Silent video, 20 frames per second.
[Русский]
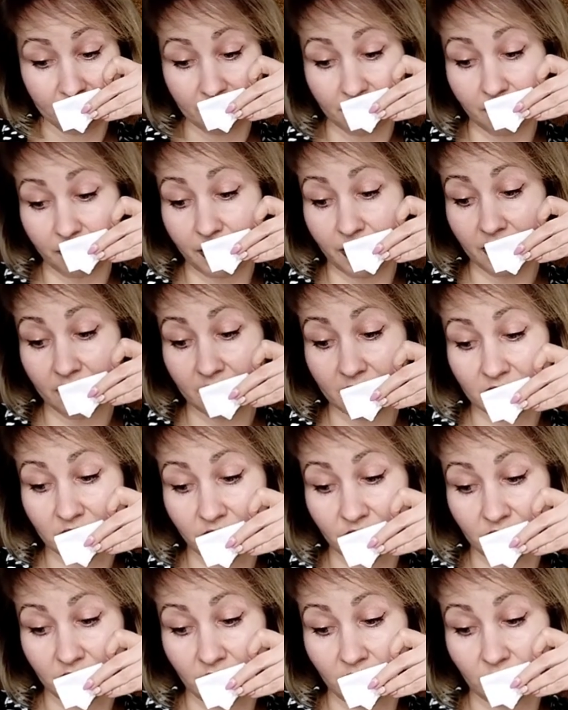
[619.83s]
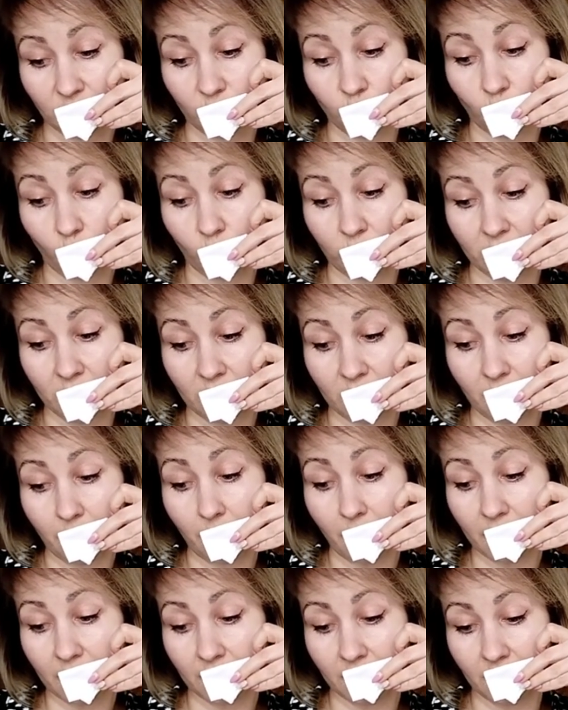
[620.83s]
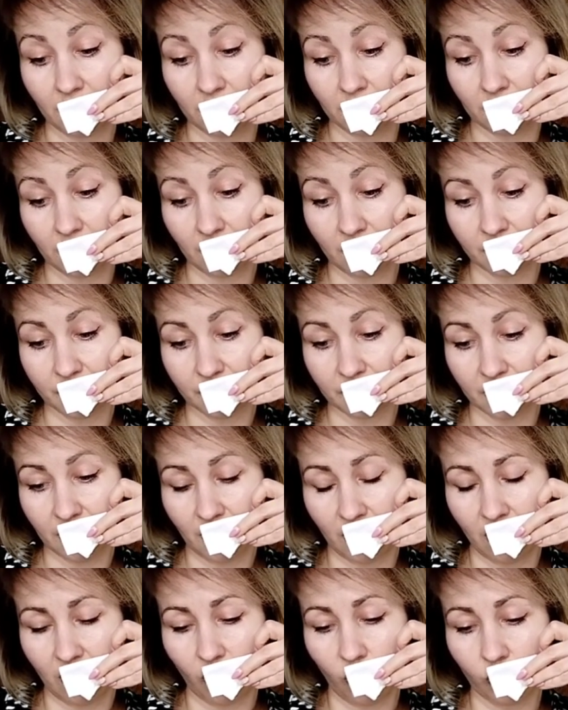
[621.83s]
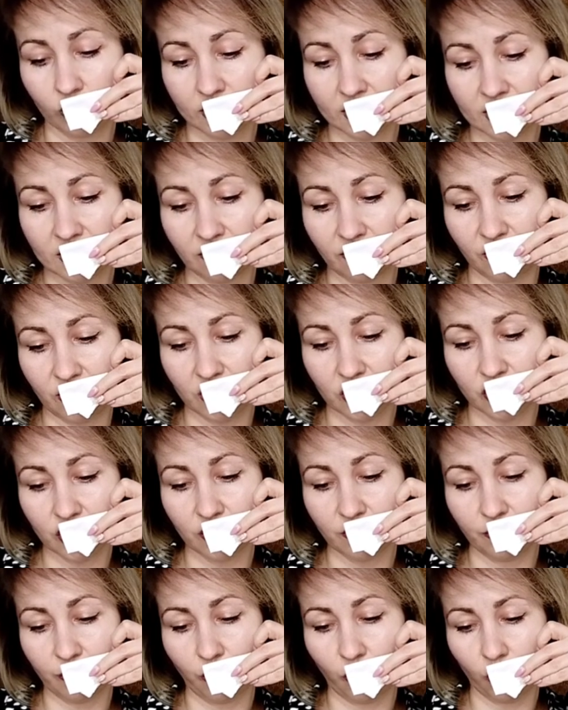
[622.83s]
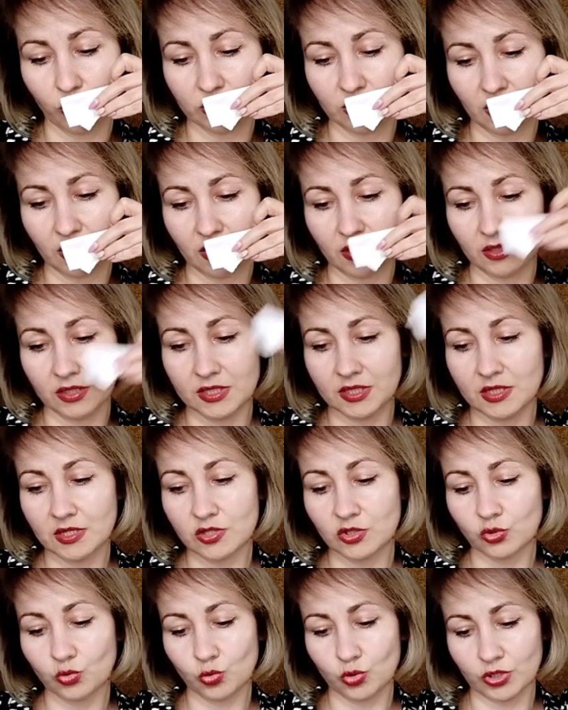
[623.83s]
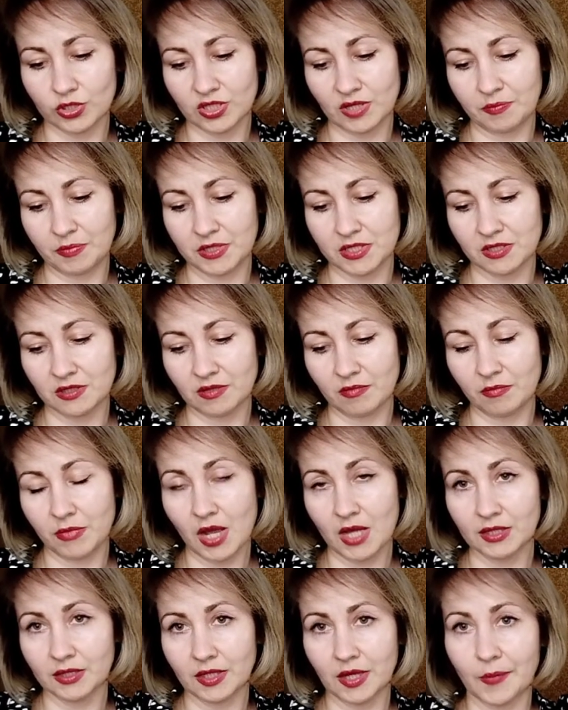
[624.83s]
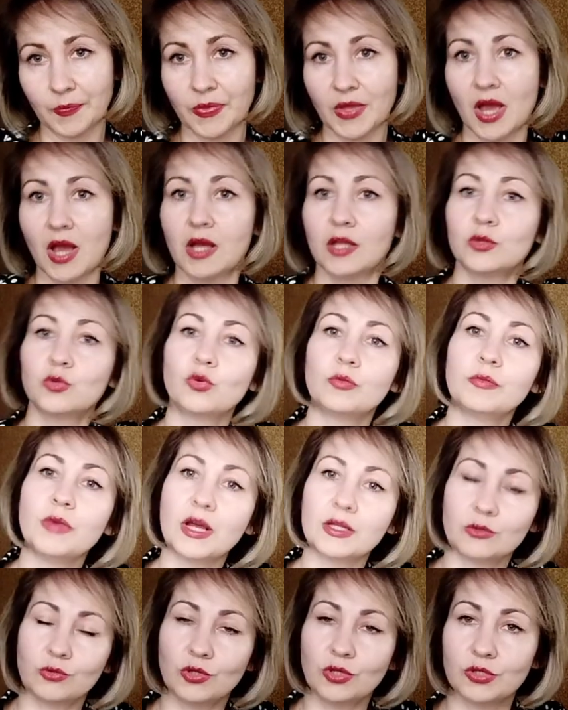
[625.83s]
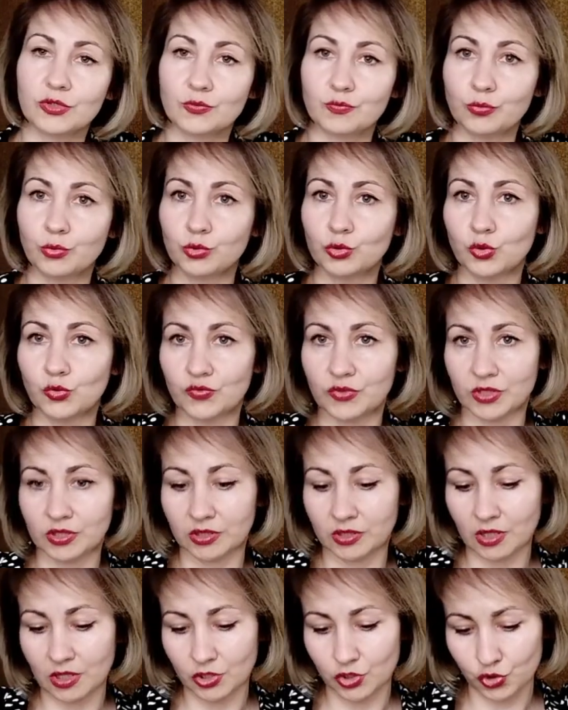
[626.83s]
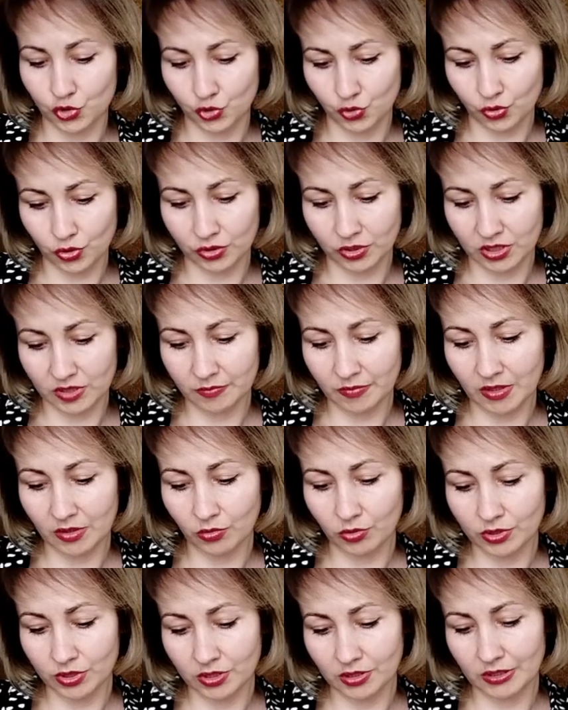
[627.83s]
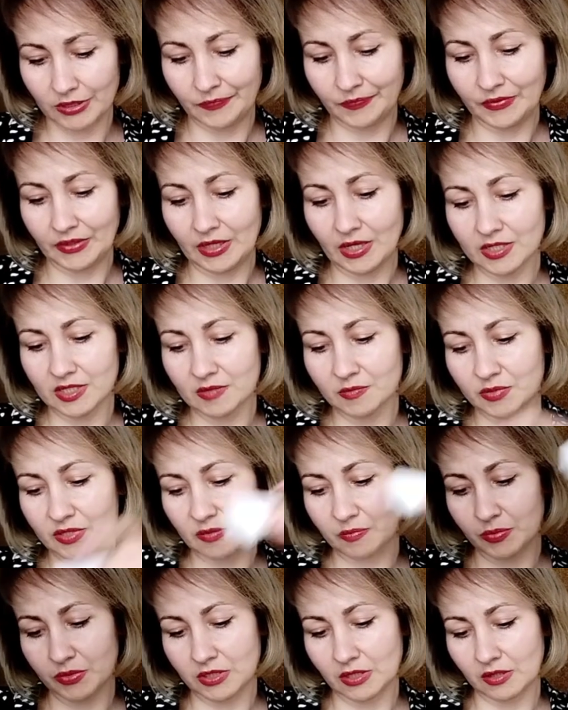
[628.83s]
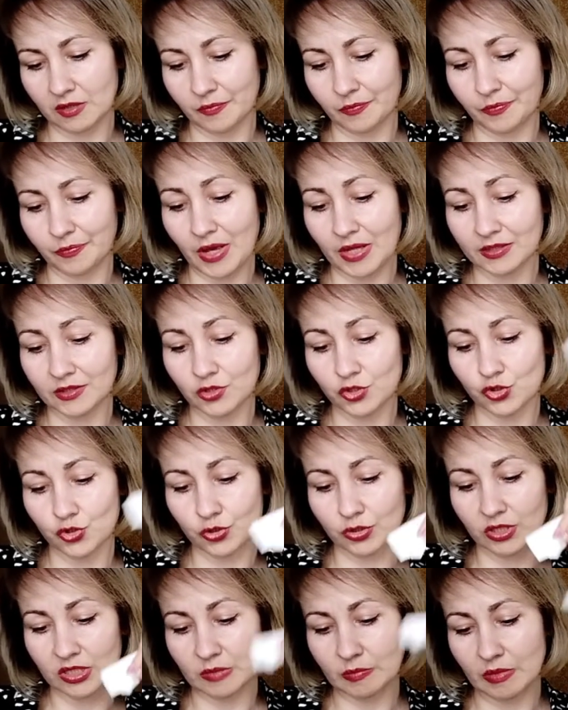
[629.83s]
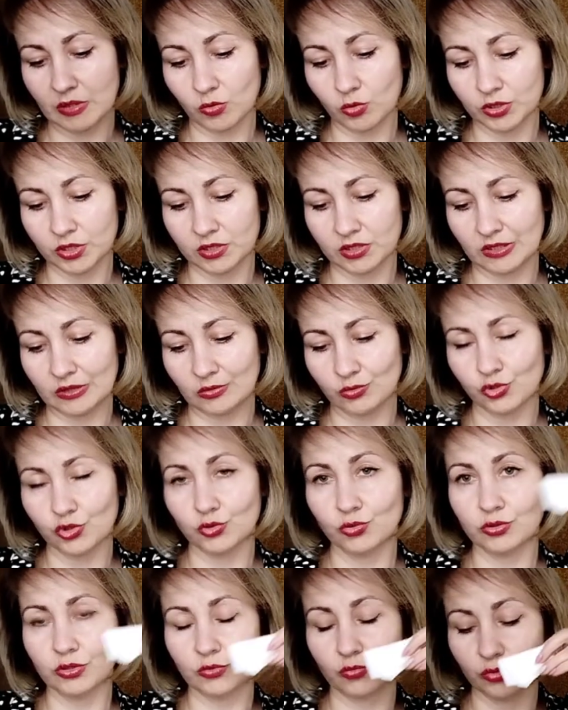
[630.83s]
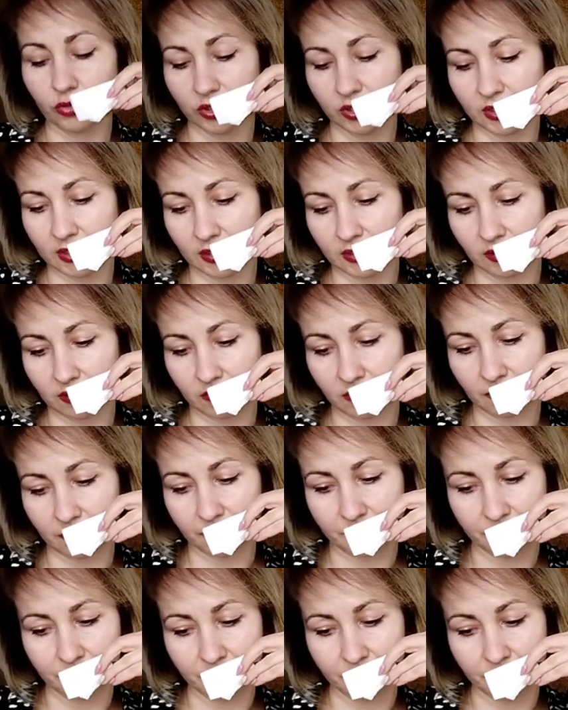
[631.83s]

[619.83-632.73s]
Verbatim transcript: белые цветы, тоник, мохито, он свежий, бодрый. Здесь тоже записана мята, но мяту я путаю всегда с черной смородиной. Я себе записала мята, черная смородина. Ну, что-то вот из этого.